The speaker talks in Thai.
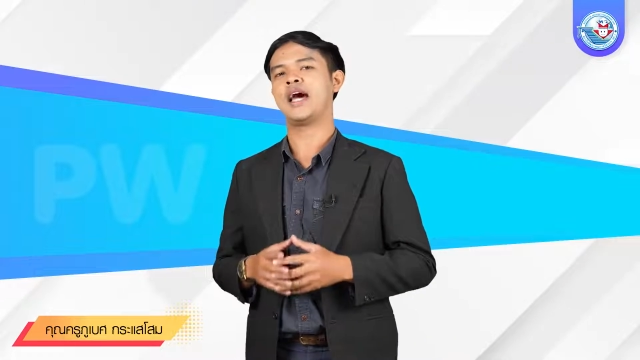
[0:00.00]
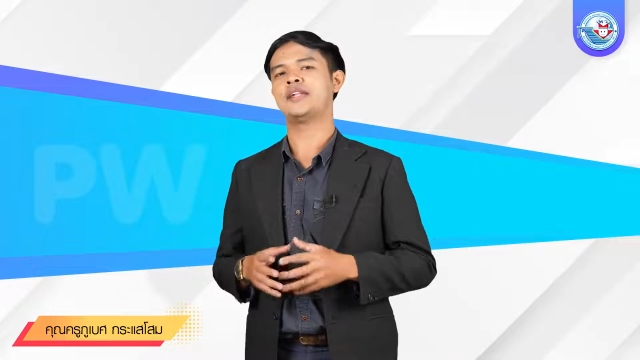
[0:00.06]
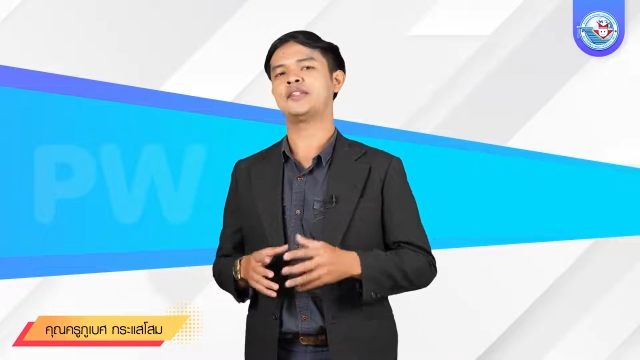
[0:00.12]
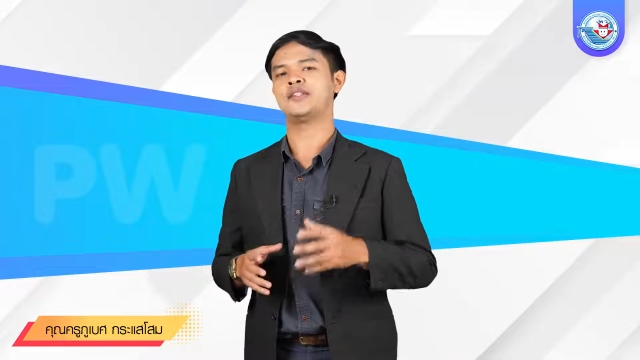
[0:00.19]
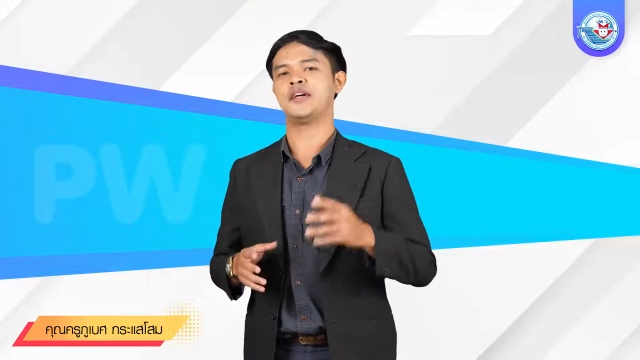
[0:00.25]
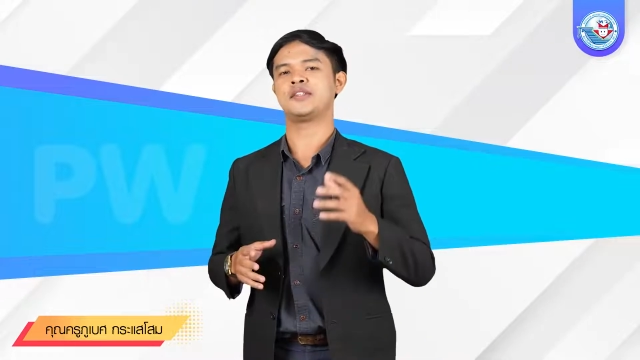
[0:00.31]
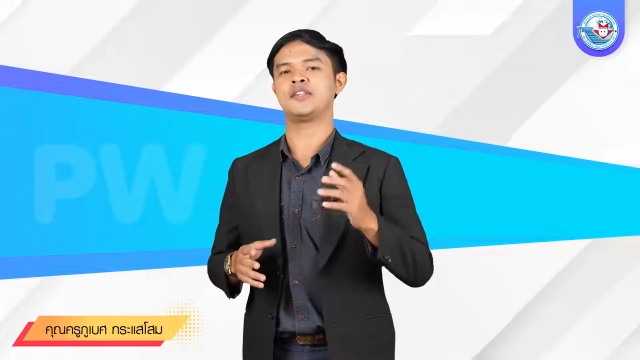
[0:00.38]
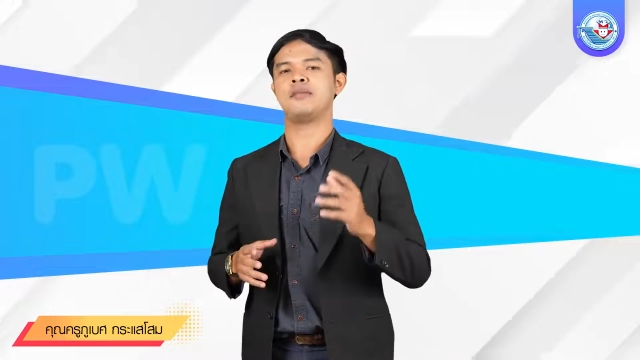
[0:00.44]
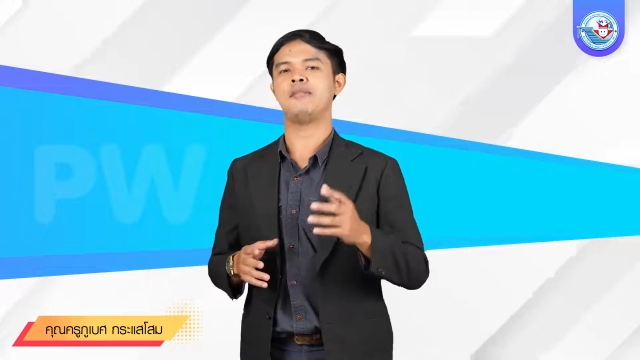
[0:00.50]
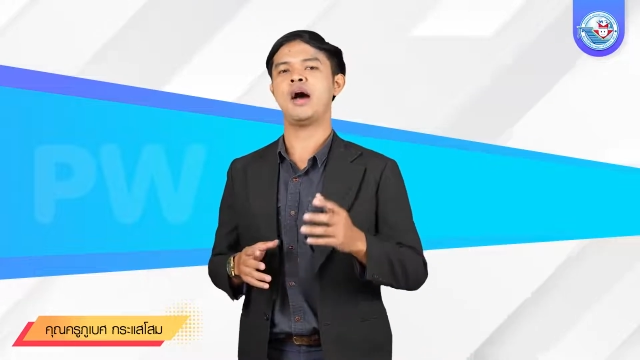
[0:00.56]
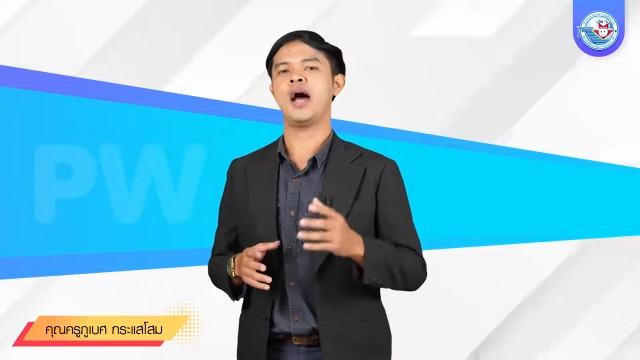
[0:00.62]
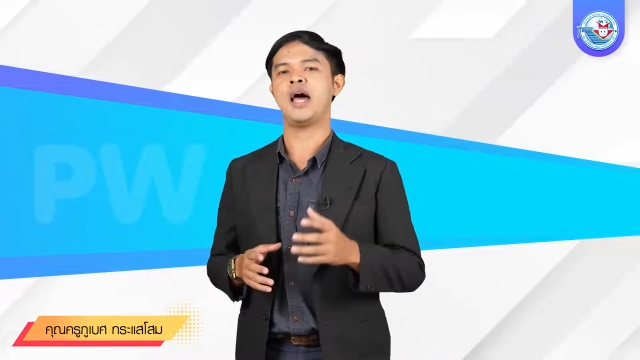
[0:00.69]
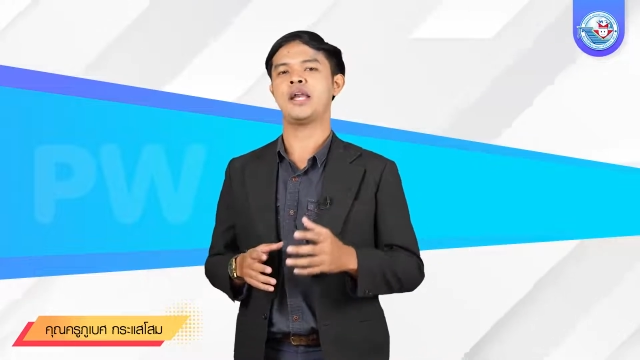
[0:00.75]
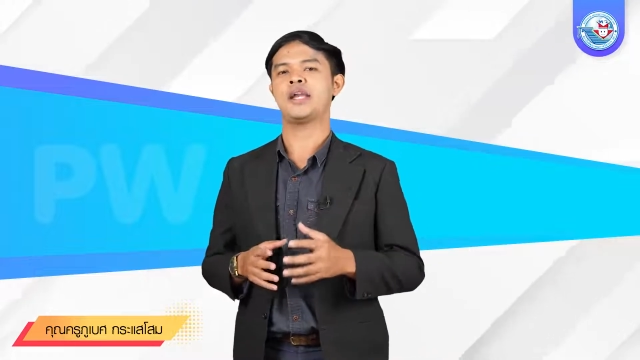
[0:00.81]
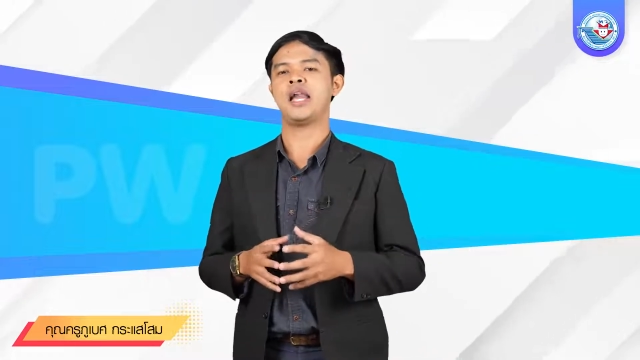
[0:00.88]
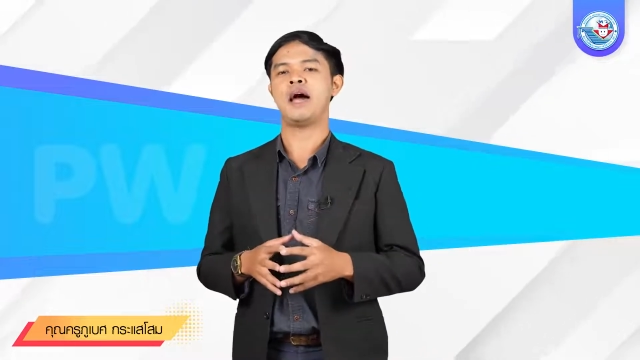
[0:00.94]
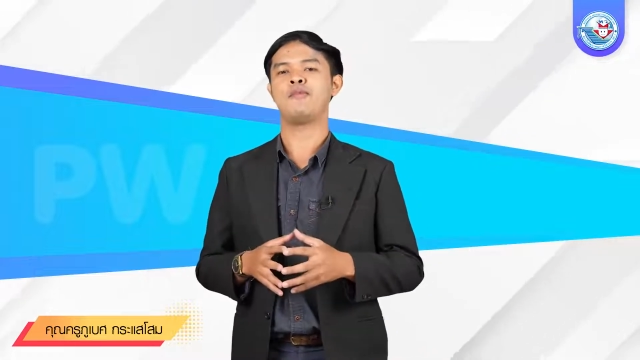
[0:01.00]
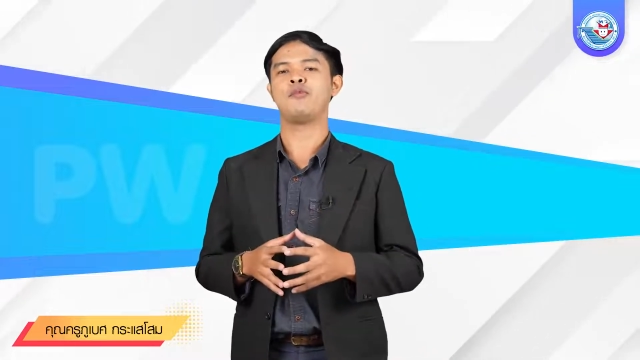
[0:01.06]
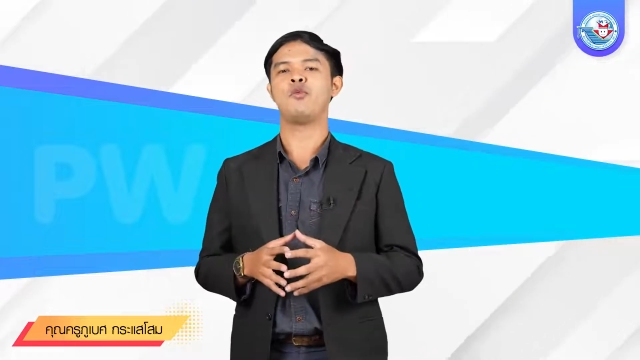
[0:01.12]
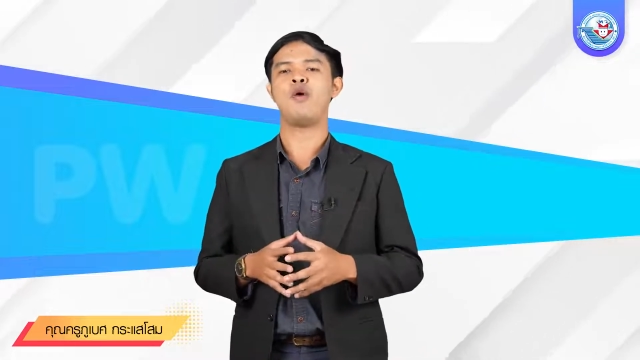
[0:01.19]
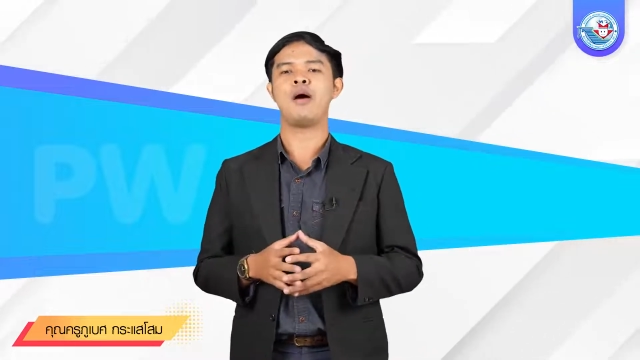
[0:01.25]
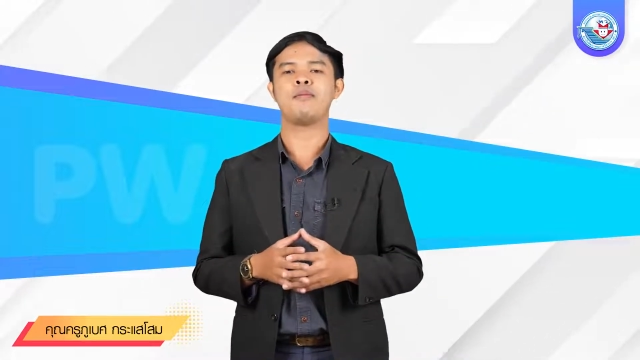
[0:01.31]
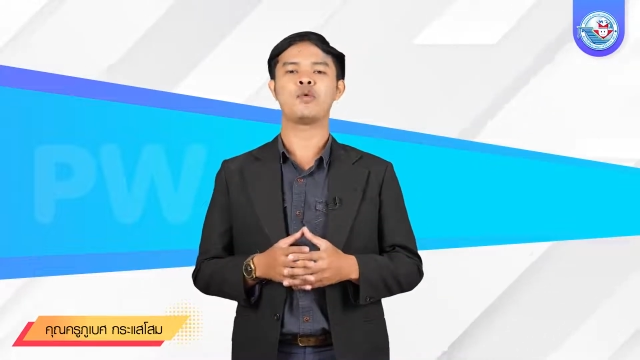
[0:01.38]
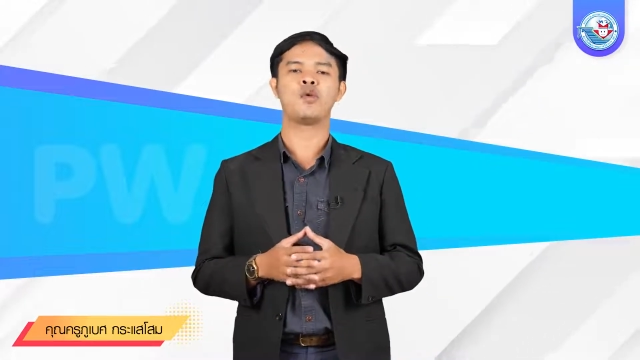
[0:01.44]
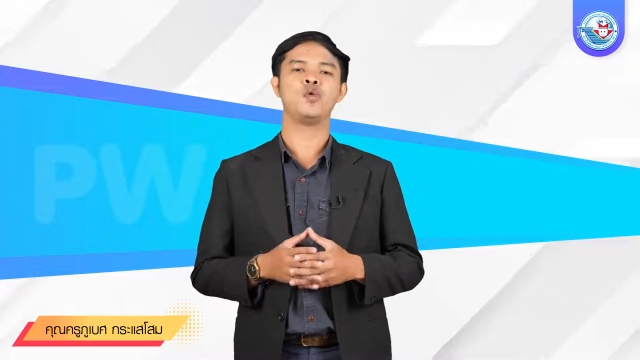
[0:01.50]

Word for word: นั้นจะสามารถนำความ